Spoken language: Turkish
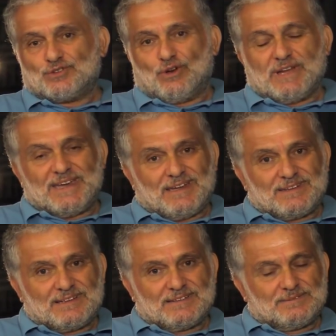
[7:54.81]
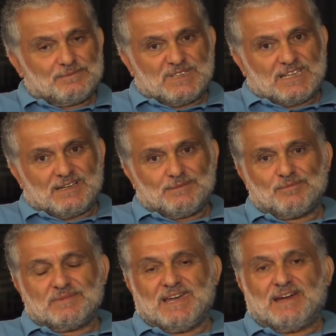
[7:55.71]
Sola yatkın bir
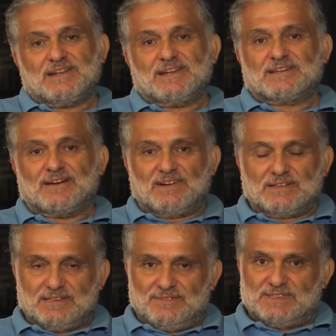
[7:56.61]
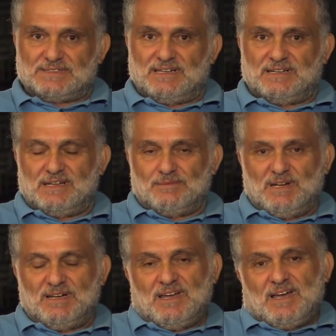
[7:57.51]
takım değerleri de vardır vesaire
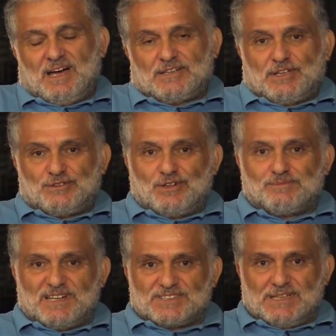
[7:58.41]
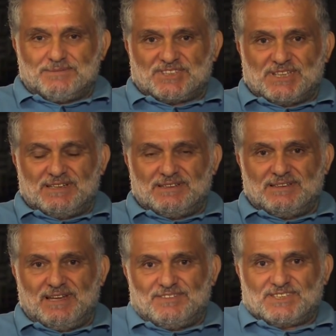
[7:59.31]
ama Atatürk başka bir
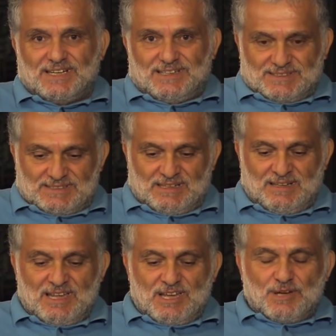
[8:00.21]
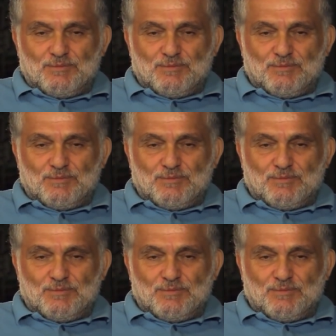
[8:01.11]
şeydi. Nevi şahsına